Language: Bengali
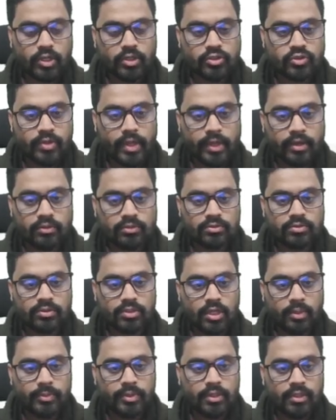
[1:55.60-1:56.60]
সো এখন
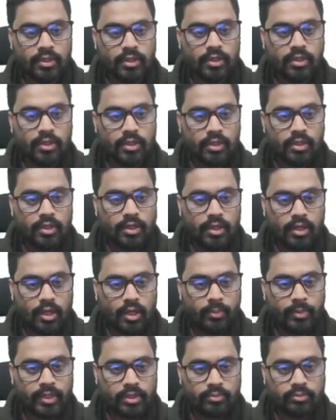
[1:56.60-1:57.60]
যদি আমি
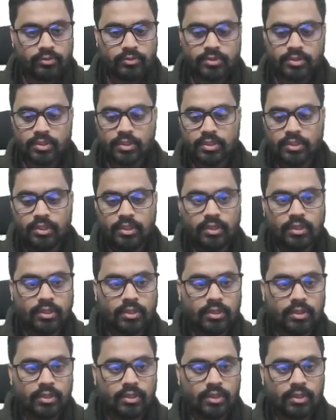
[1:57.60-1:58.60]
আমাকে বলছে কি
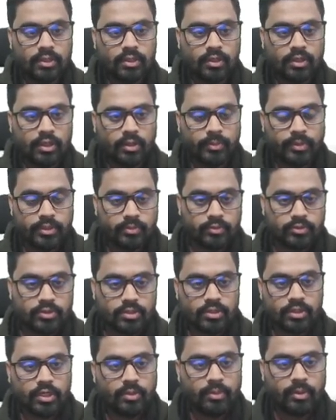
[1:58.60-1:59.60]
আমি এটা মুছে
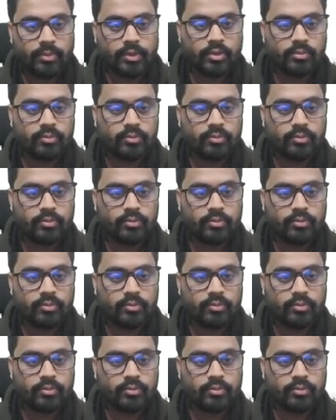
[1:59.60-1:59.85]
দিলাম আমাকে